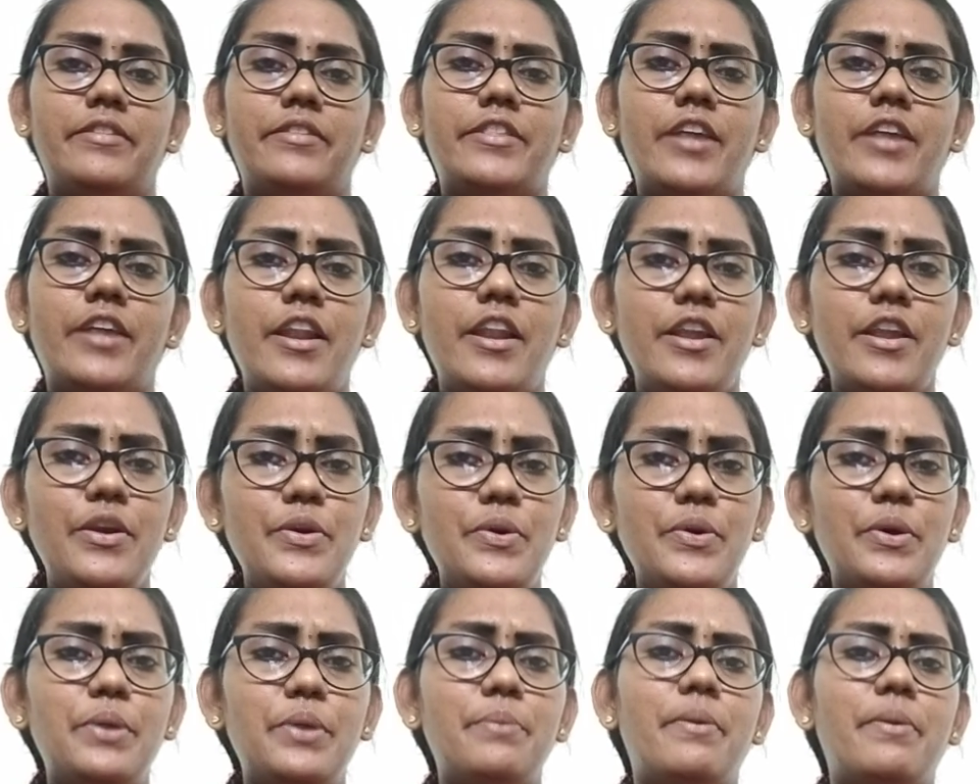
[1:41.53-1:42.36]

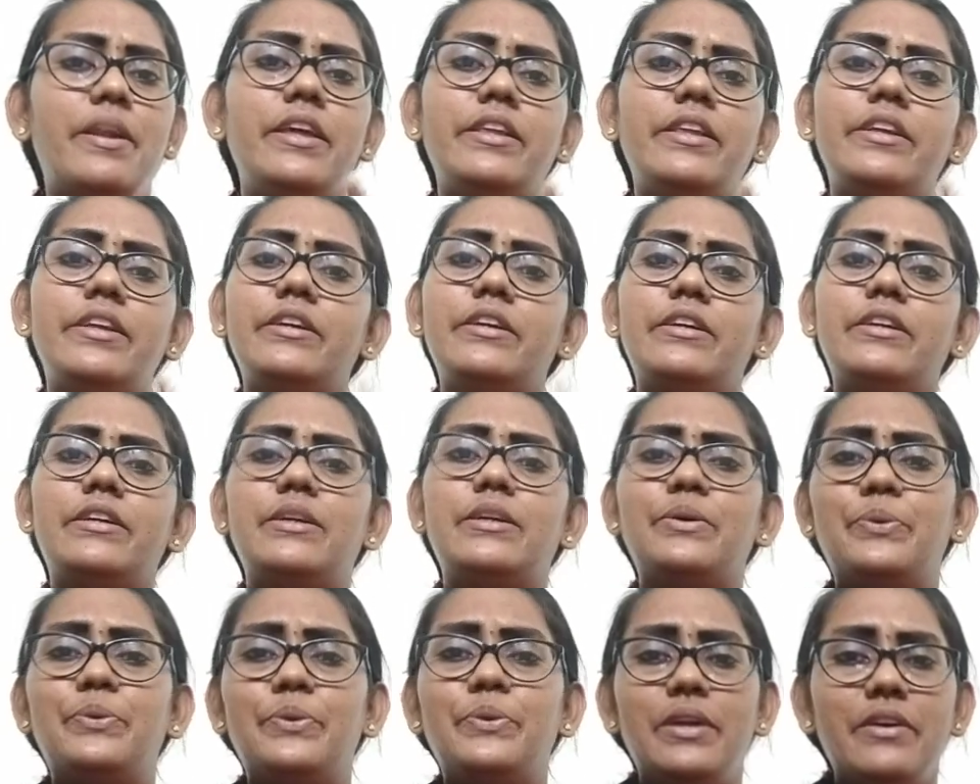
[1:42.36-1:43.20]
தனியொரு மனிதனுக்கு
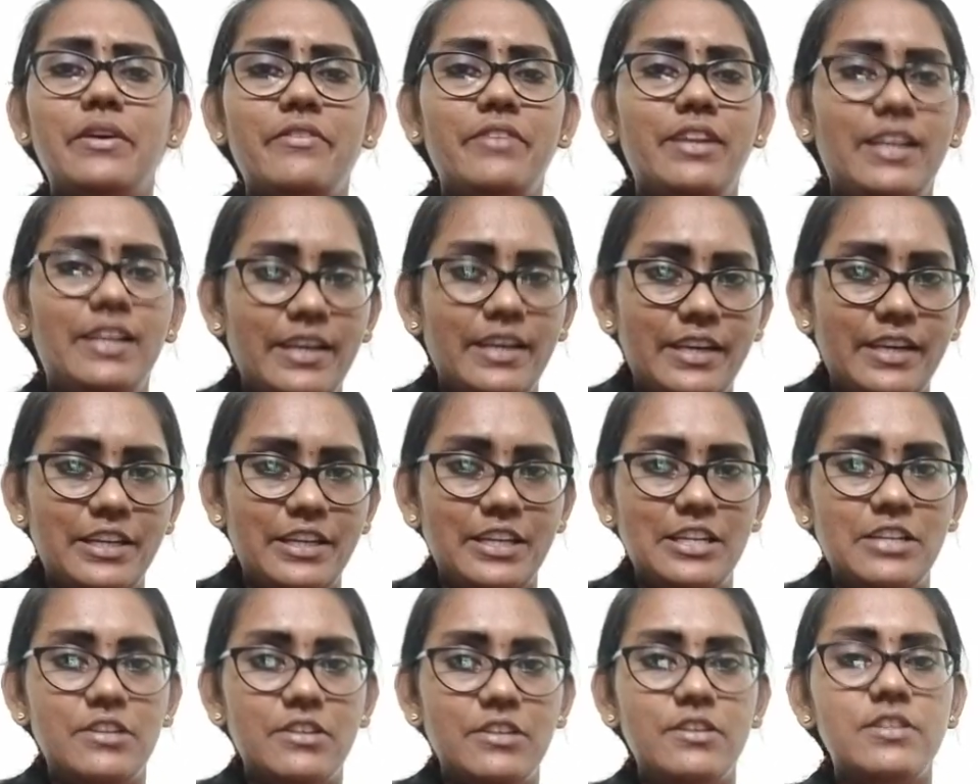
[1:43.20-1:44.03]

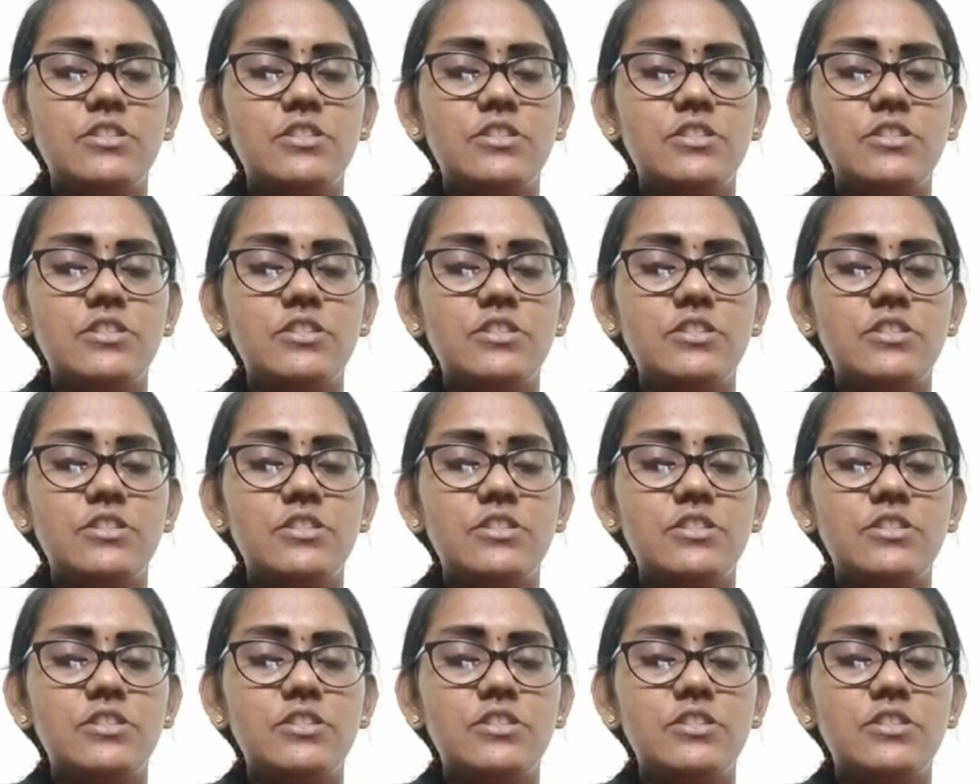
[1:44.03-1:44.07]
உணவில்லையெனில்